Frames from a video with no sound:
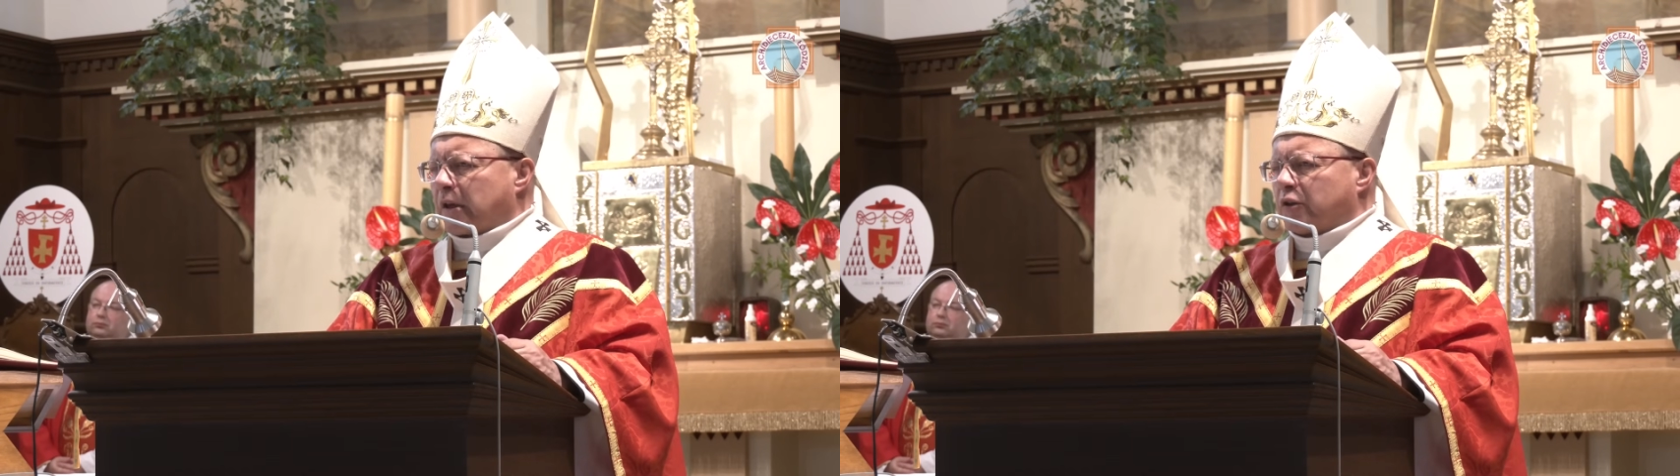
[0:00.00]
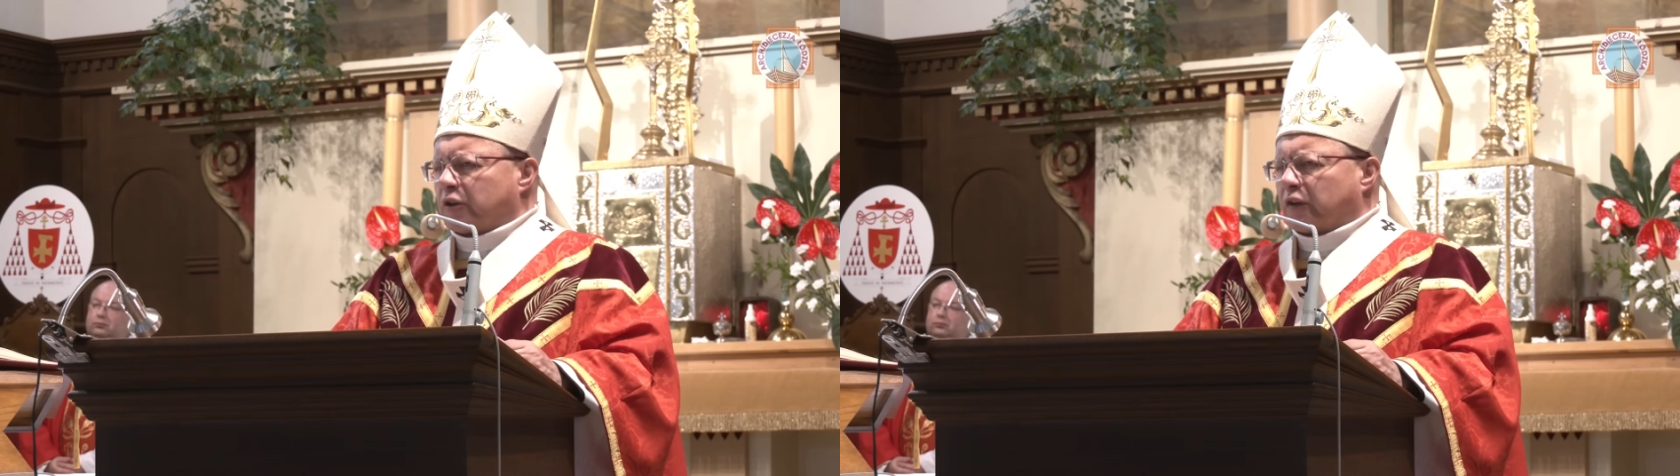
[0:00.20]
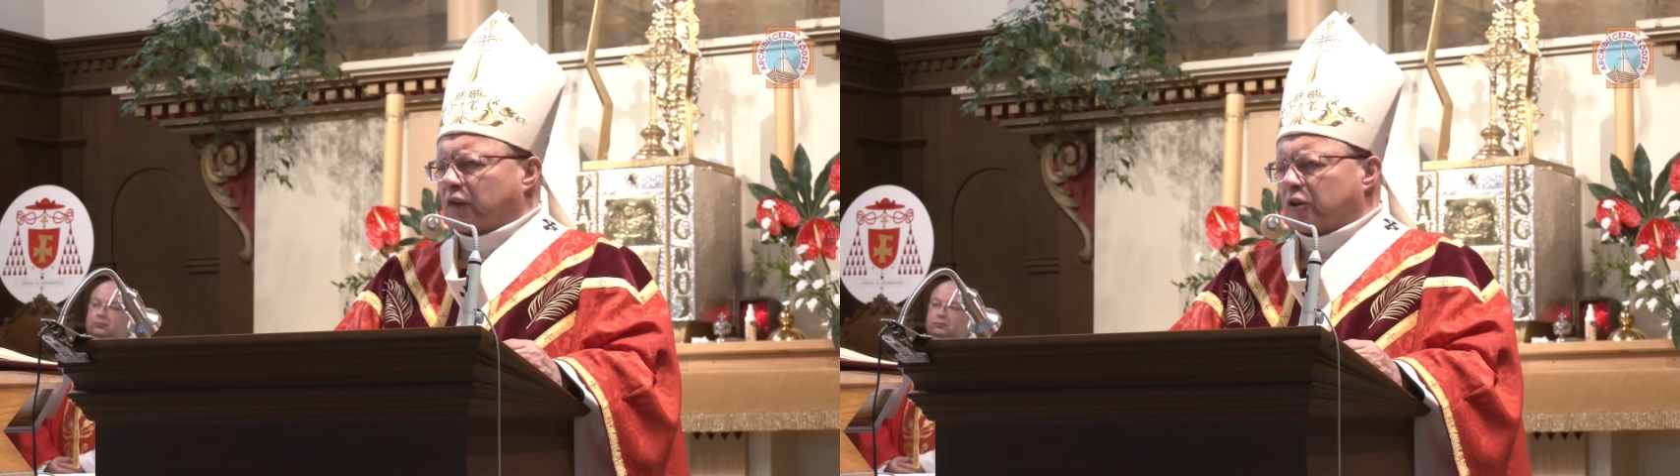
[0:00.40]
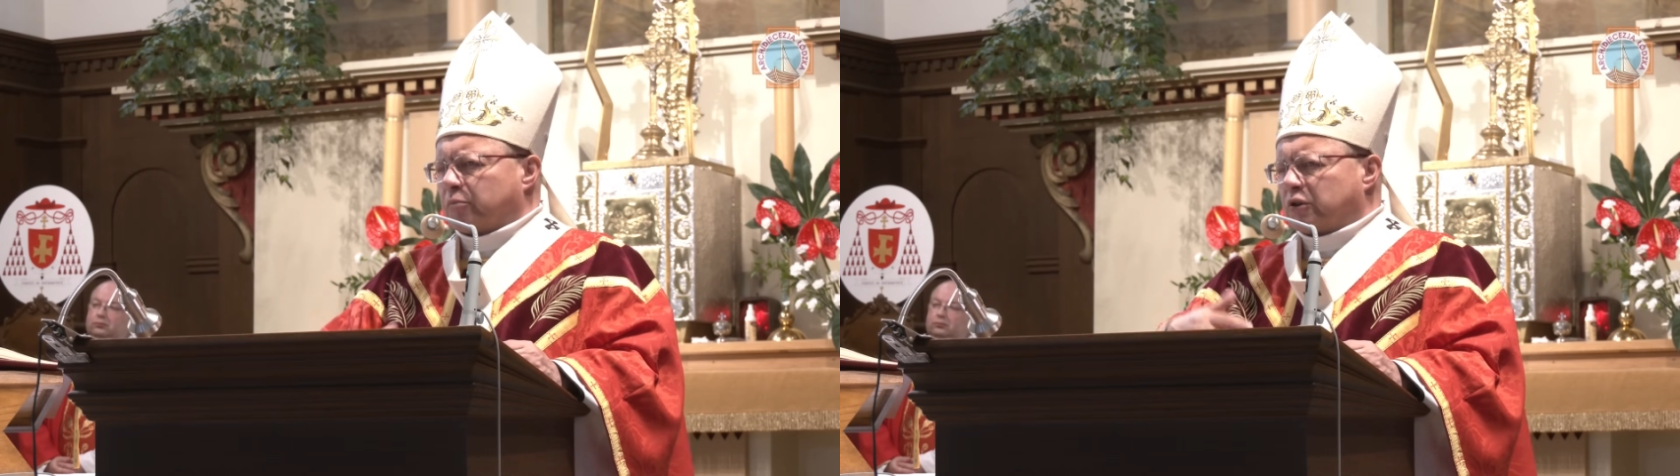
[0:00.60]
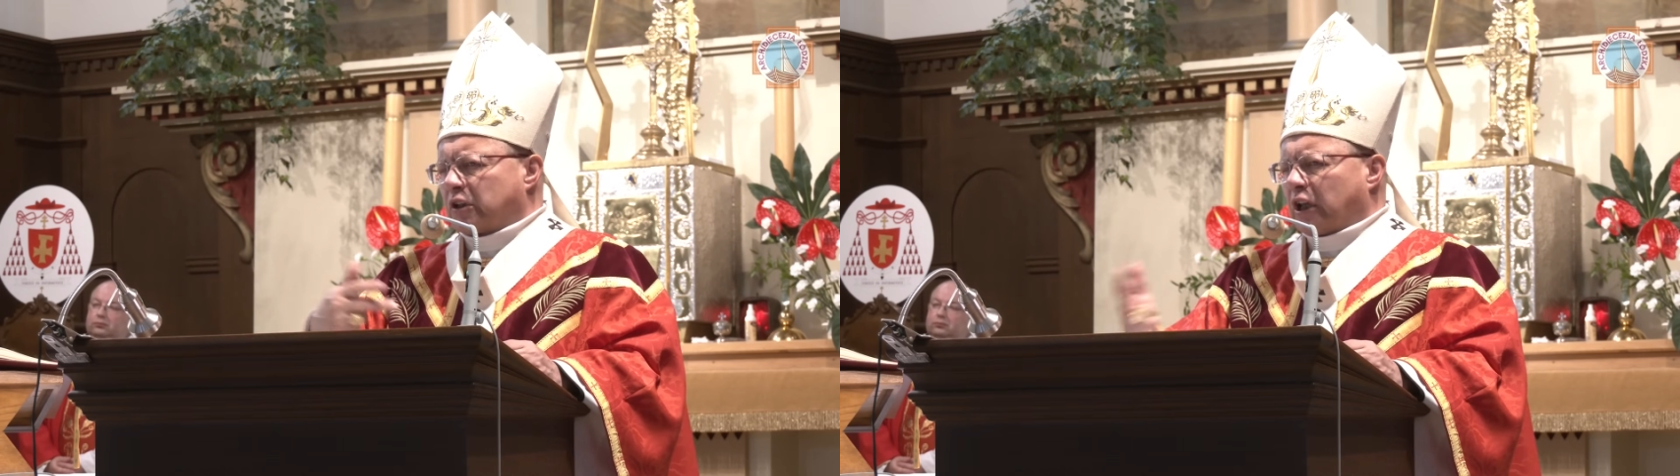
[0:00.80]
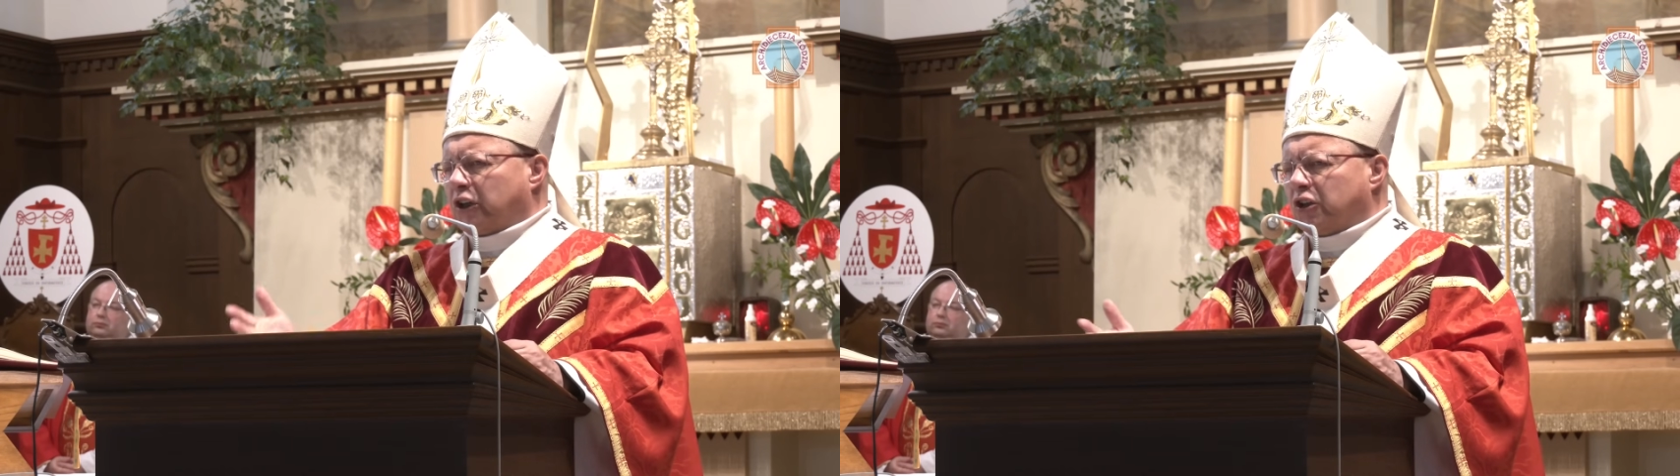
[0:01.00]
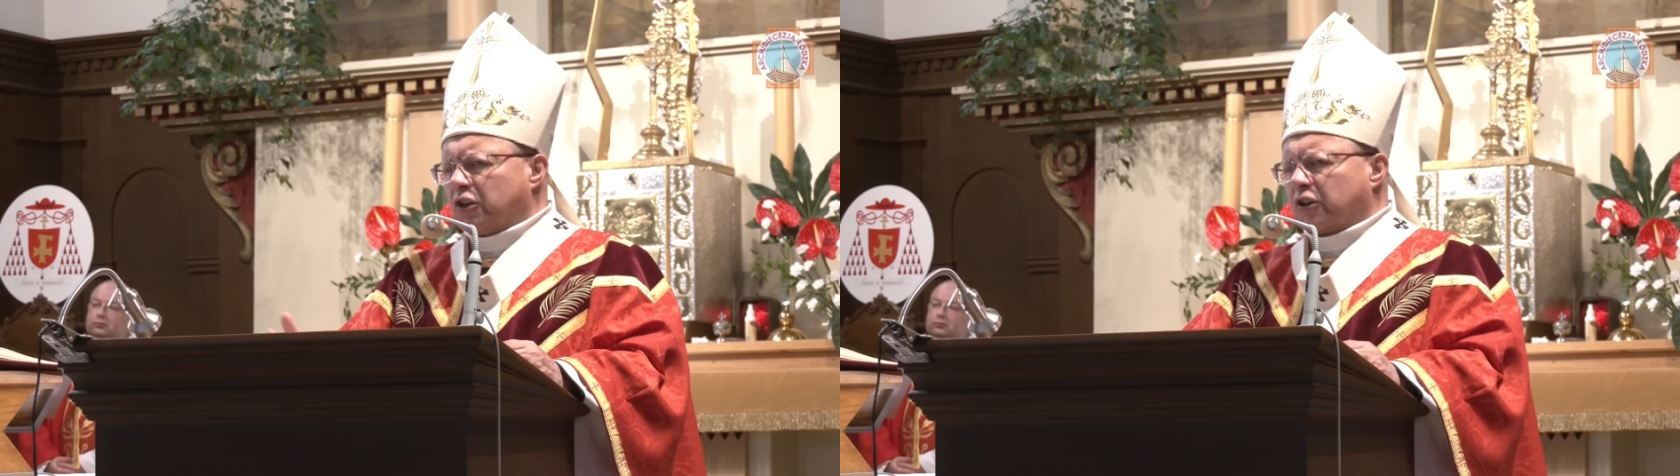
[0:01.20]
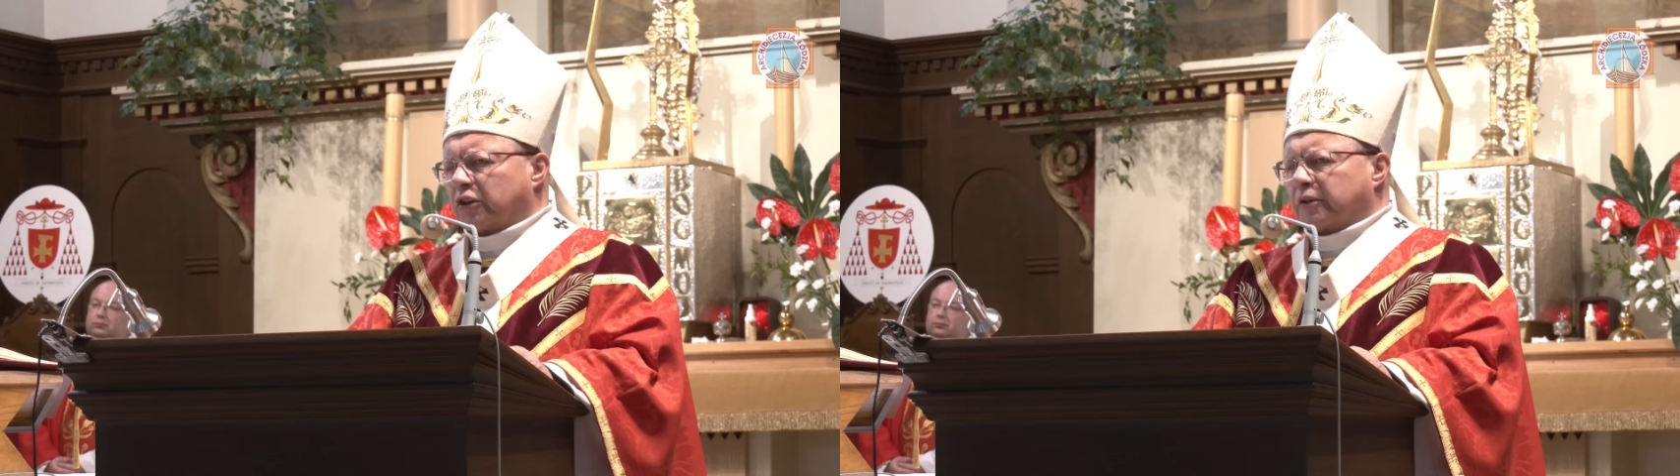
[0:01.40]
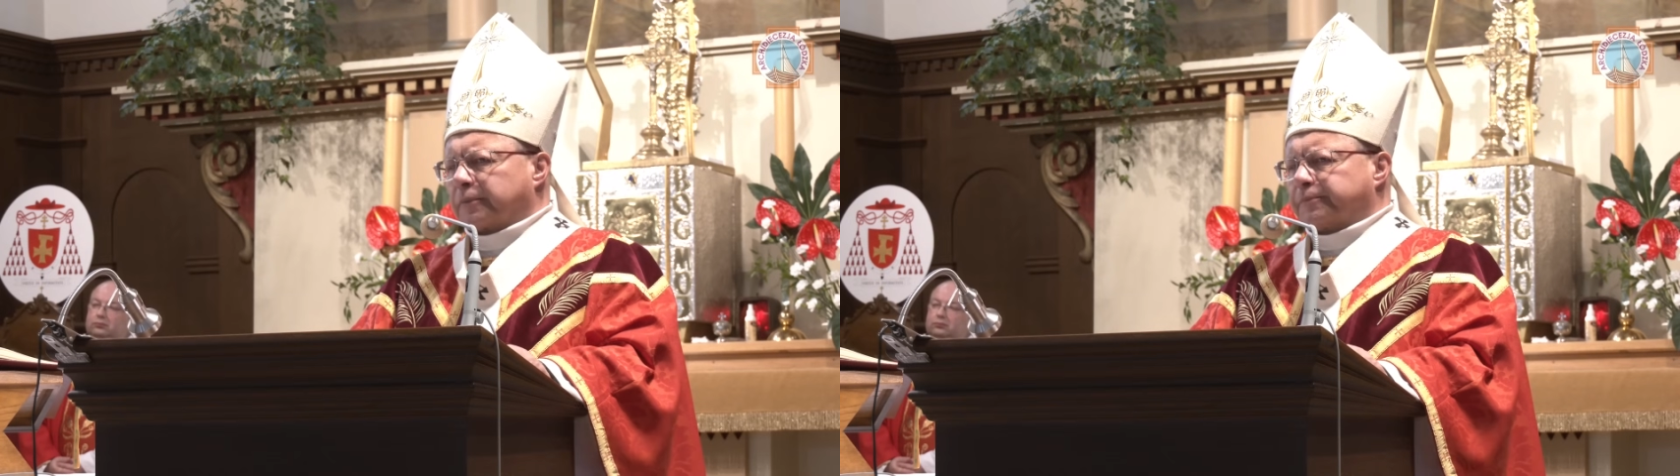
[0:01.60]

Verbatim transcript: że chcesz być dla innych.